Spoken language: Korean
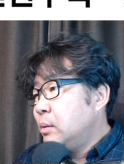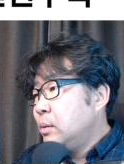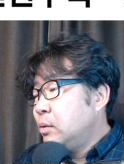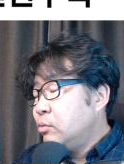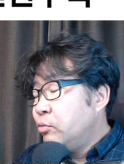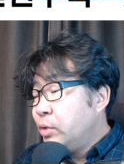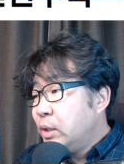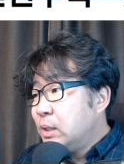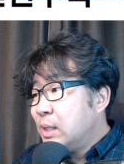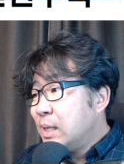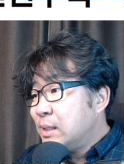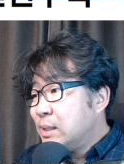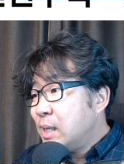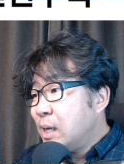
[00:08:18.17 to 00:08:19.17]
우리는
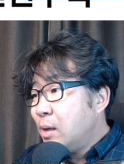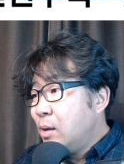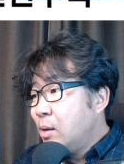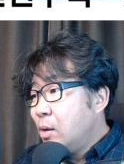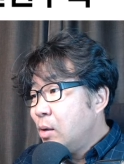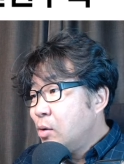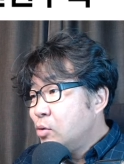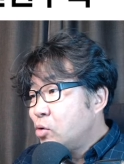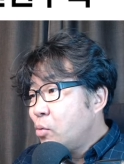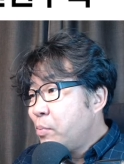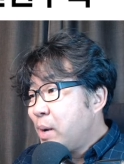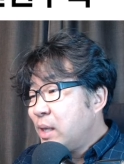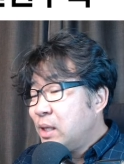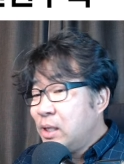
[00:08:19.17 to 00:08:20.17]
항상
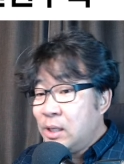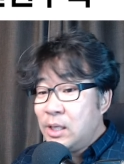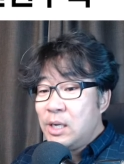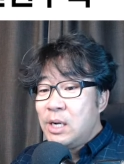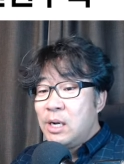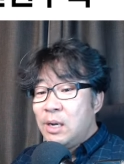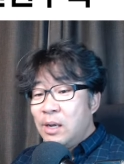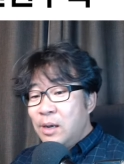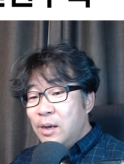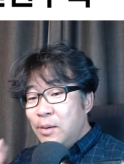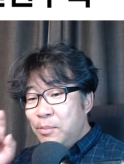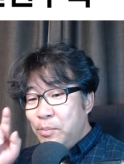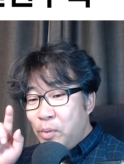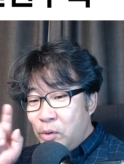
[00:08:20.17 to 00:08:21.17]
소파 뒤를
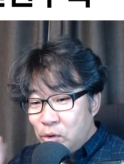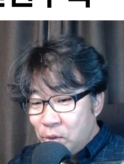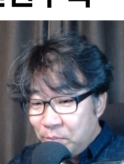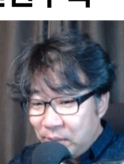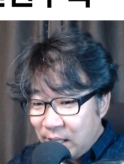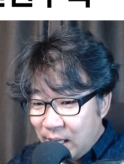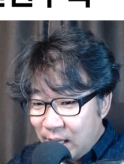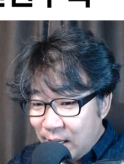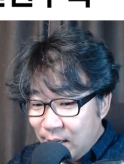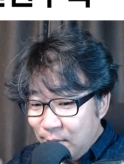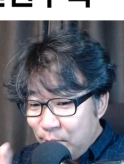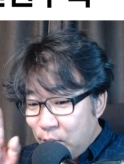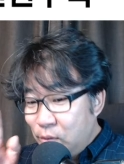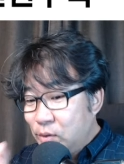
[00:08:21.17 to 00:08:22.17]
볼 수 없다.
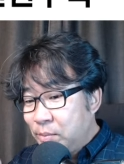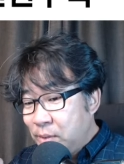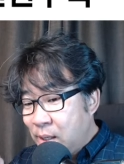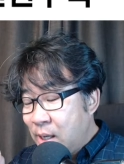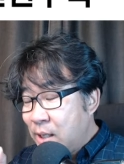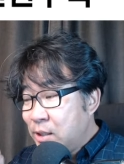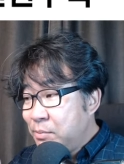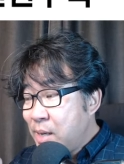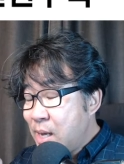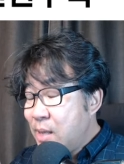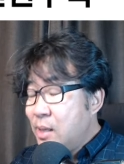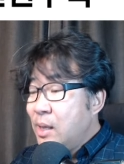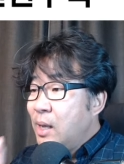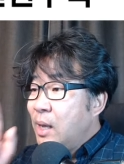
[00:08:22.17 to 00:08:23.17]
하지만
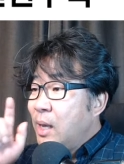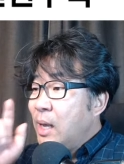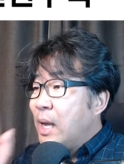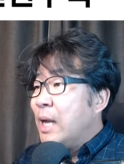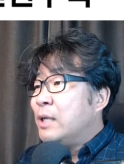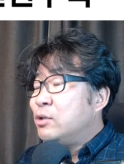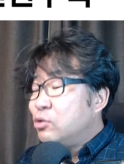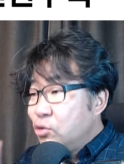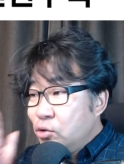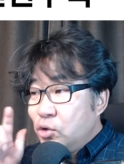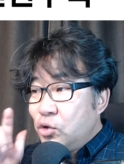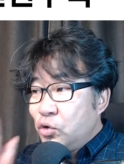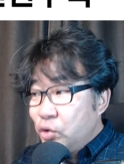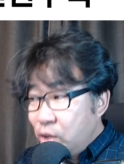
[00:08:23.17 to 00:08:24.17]
아주
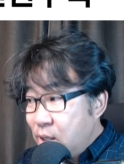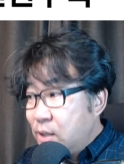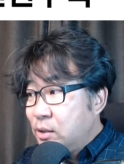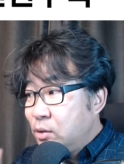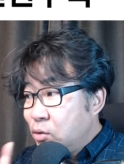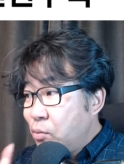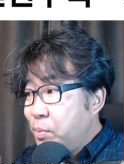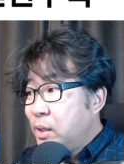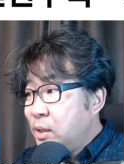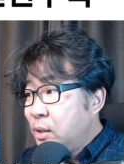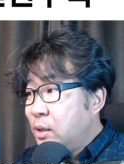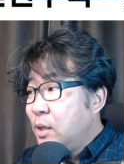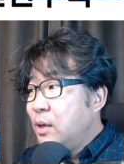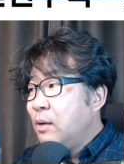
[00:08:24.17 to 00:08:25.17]
중요하죠. 소파
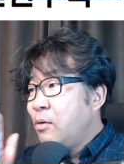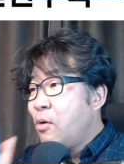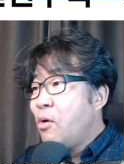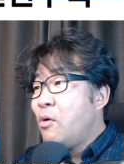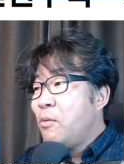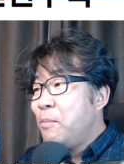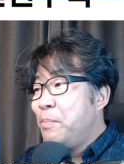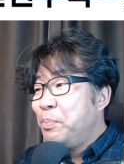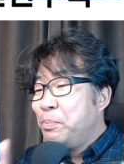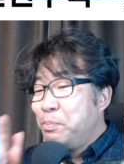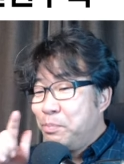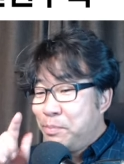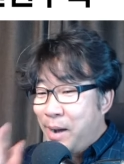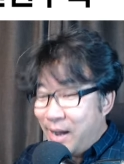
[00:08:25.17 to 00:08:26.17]
뒤를 꼭
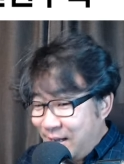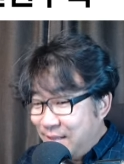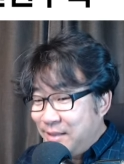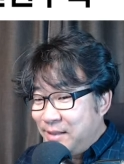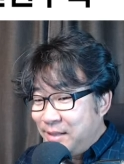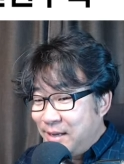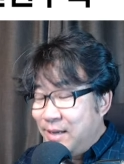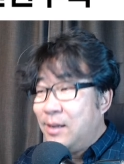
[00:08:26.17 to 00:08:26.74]
봐야 된다.